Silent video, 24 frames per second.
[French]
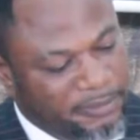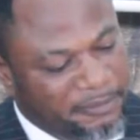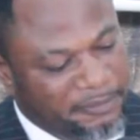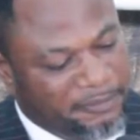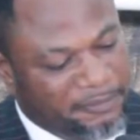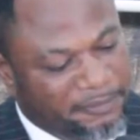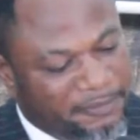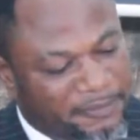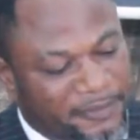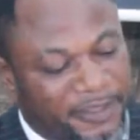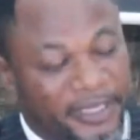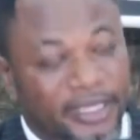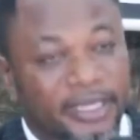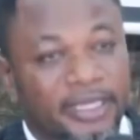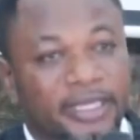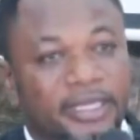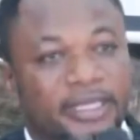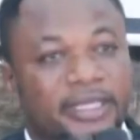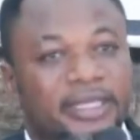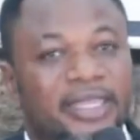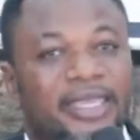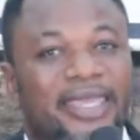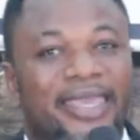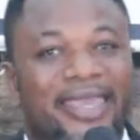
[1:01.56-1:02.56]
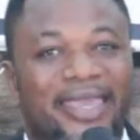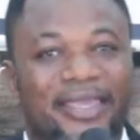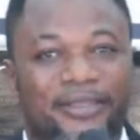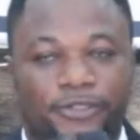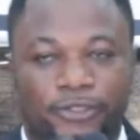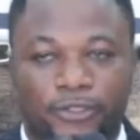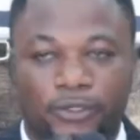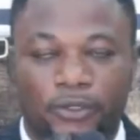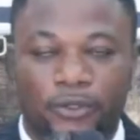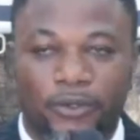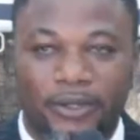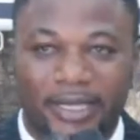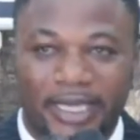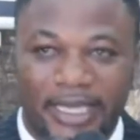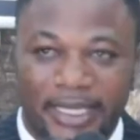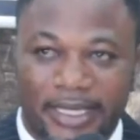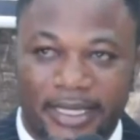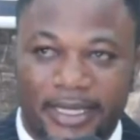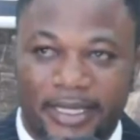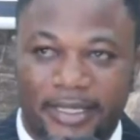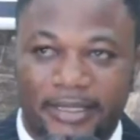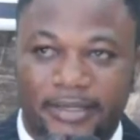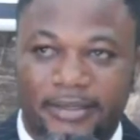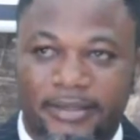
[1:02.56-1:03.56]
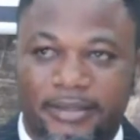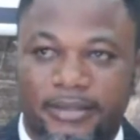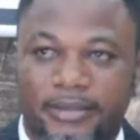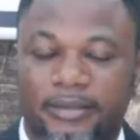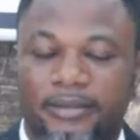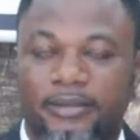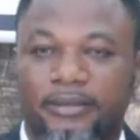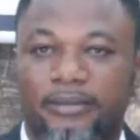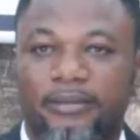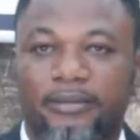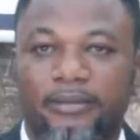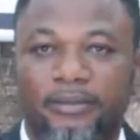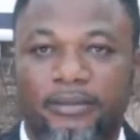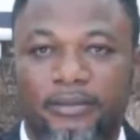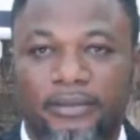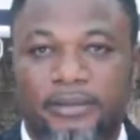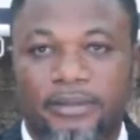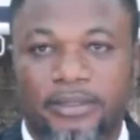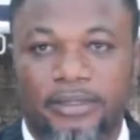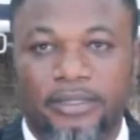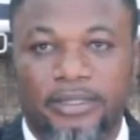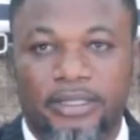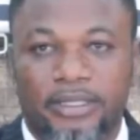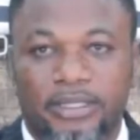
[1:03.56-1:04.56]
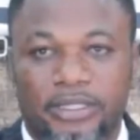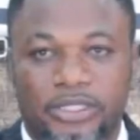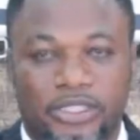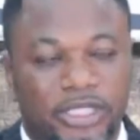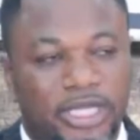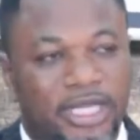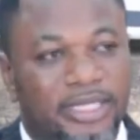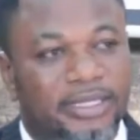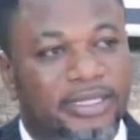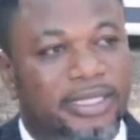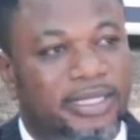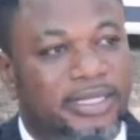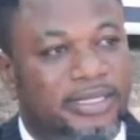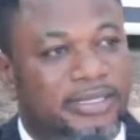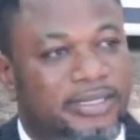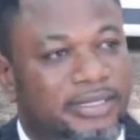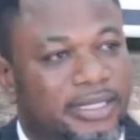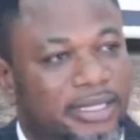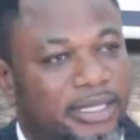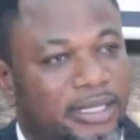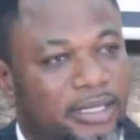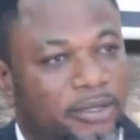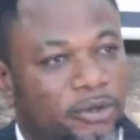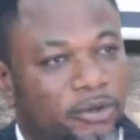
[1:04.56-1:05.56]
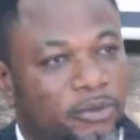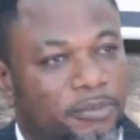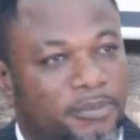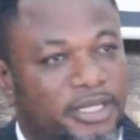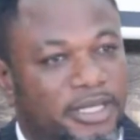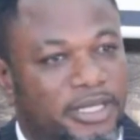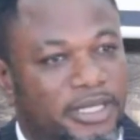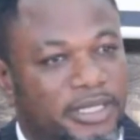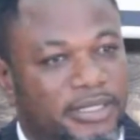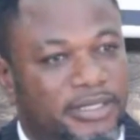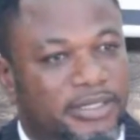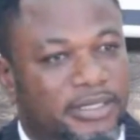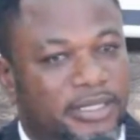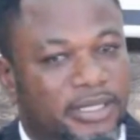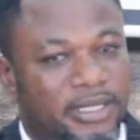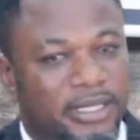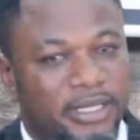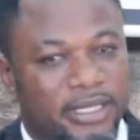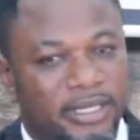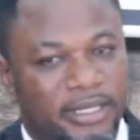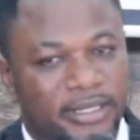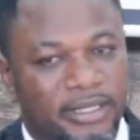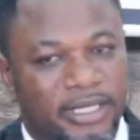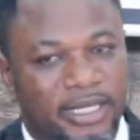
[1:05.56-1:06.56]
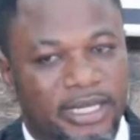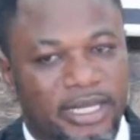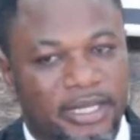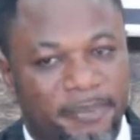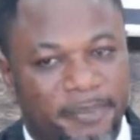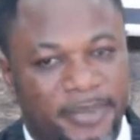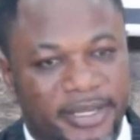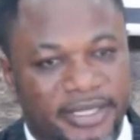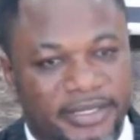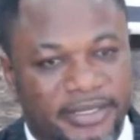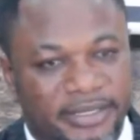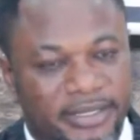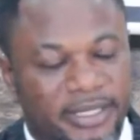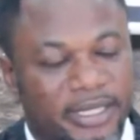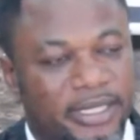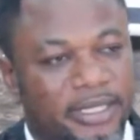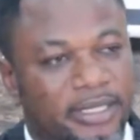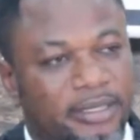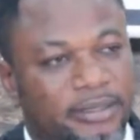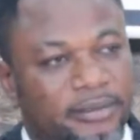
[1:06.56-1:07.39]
fait une question écrite, j'ai adressé au ministre de l'EPST.